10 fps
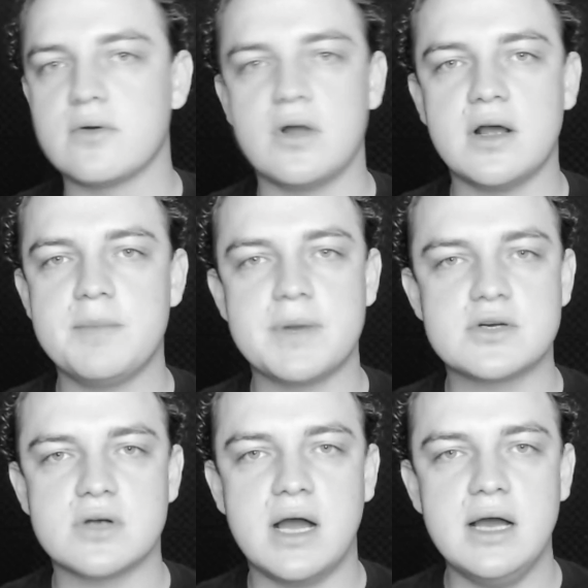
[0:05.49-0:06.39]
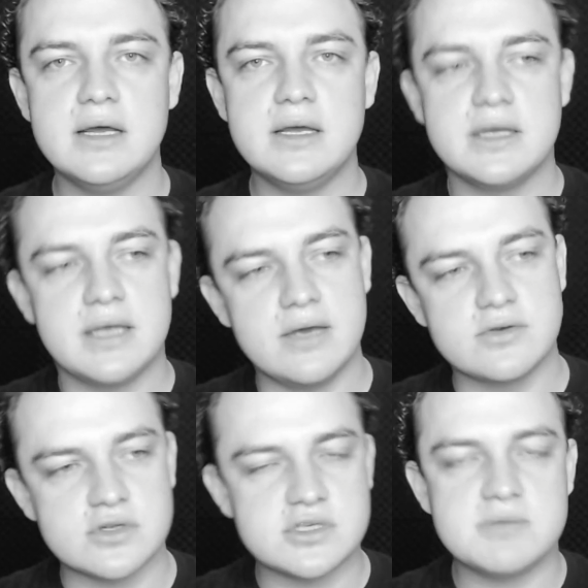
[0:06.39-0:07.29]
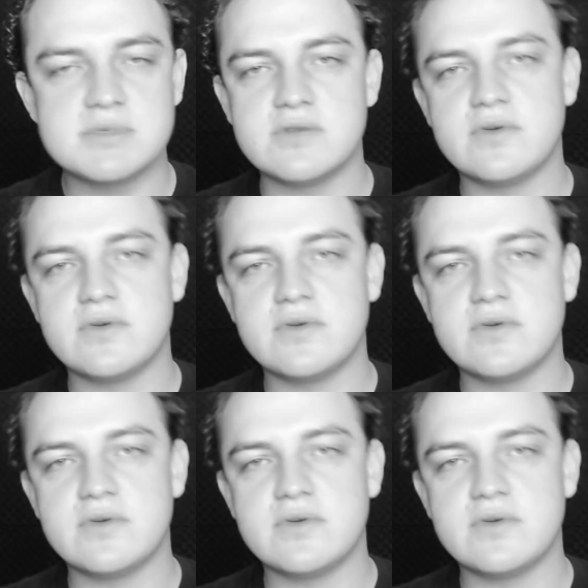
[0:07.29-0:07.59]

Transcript: Não coloque ele para jogar, que aí os outros times